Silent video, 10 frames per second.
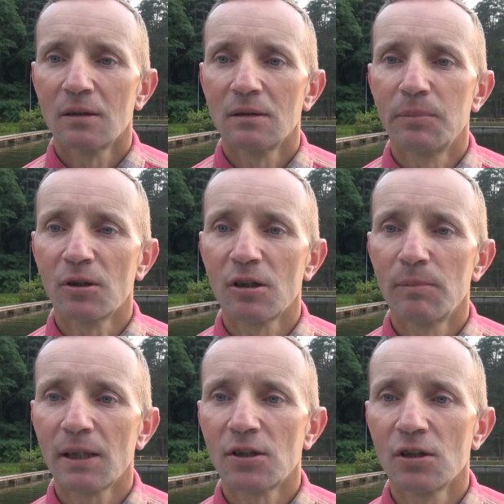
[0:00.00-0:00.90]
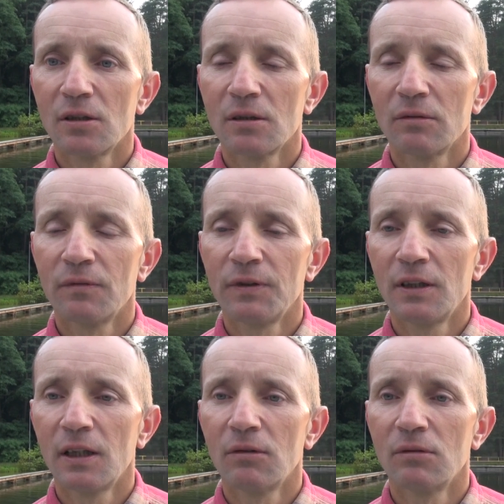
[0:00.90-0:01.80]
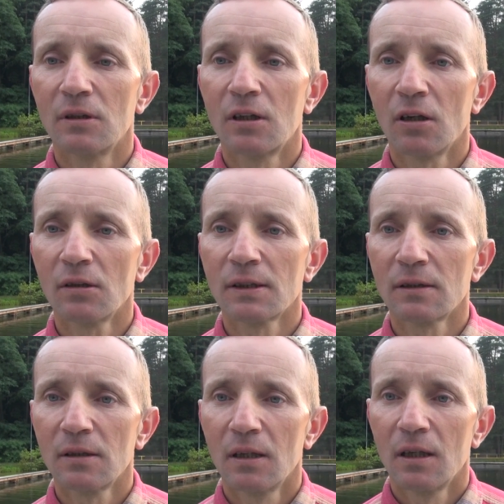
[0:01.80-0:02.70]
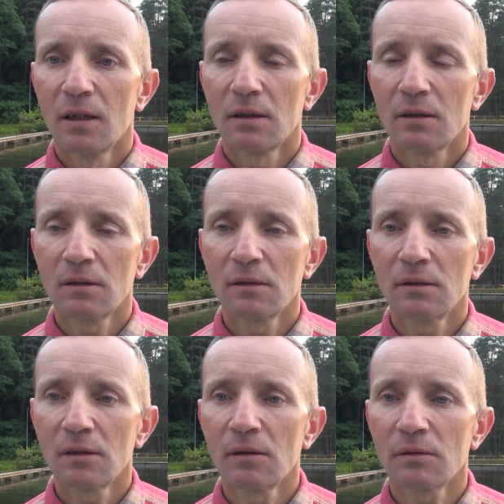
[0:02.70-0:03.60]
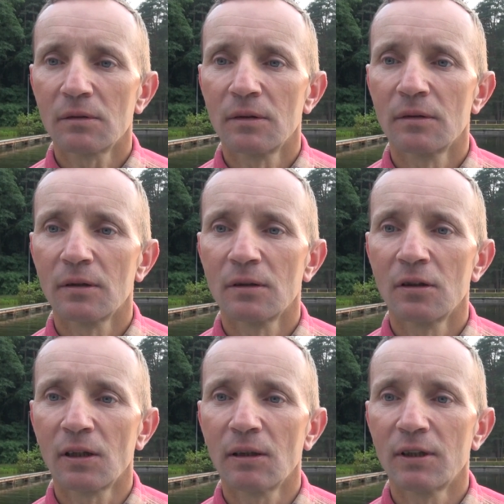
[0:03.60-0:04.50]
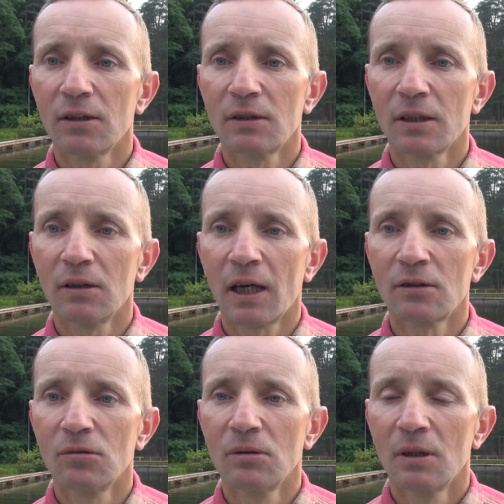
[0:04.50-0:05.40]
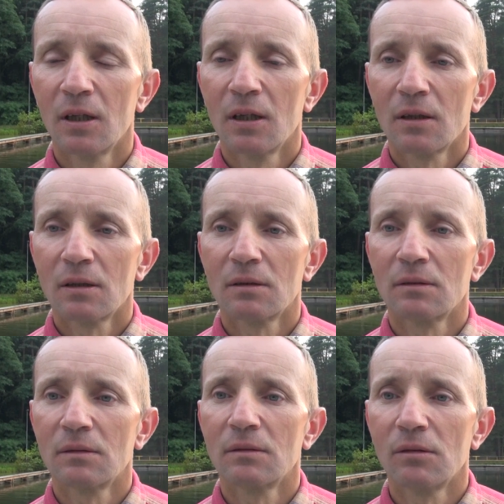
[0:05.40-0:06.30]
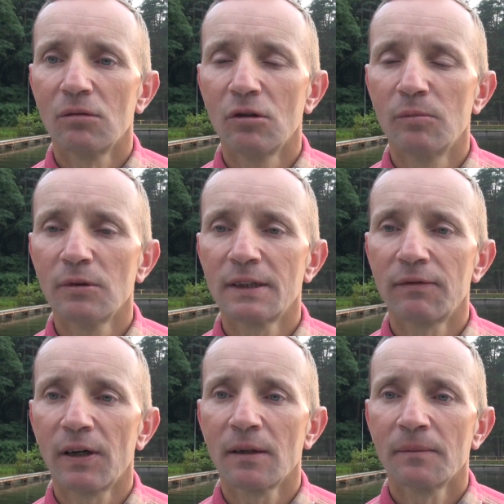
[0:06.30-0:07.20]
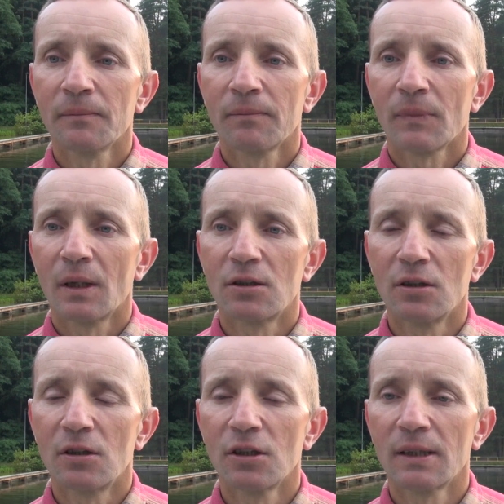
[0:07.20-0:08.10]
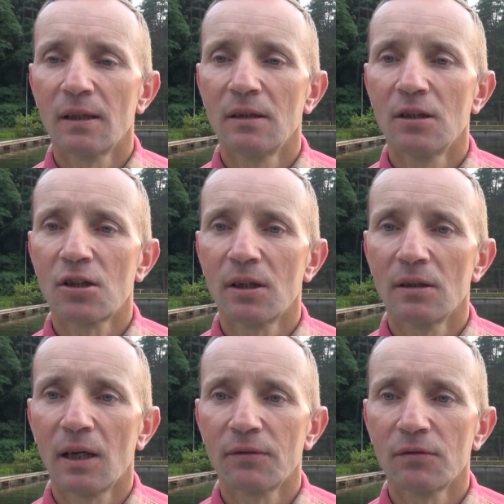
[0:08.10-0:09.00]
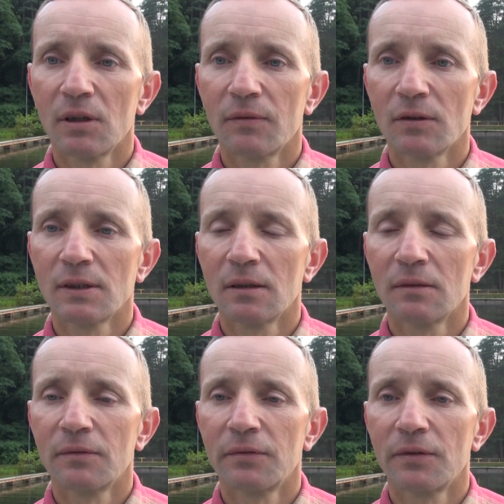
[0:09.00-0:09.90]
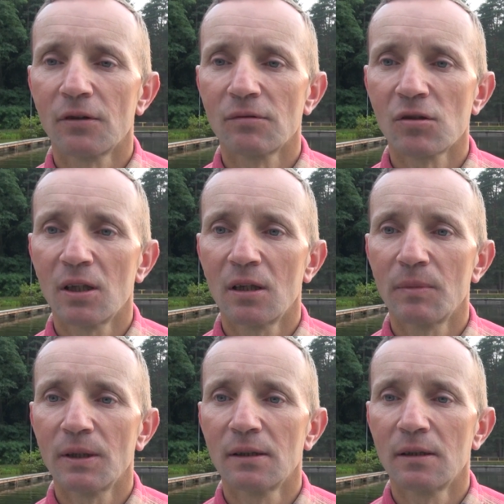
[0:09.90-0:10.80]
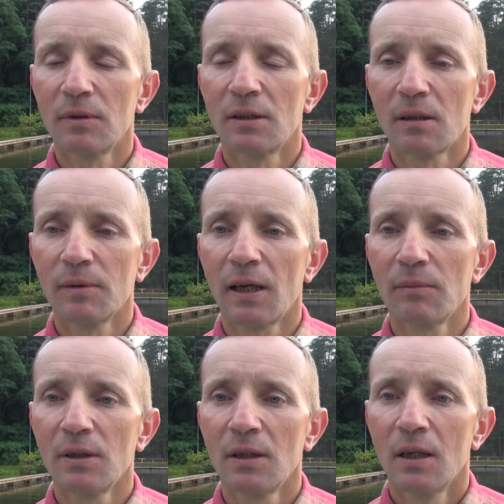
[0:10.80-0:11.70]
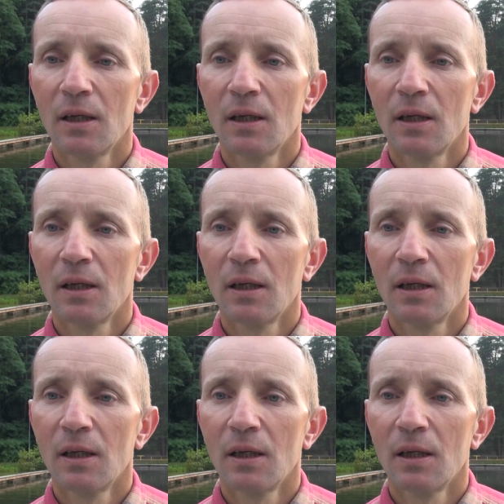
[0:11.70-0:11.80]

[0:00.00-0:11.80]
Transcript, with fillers: y, pogrzebaczy, wideł, kos, y, no, dokonał tego, tego aktu Y, ludobójstwa czy czystki etnicznej. Ja tu nie wchodzę w rozróżnienie między tymi terminami.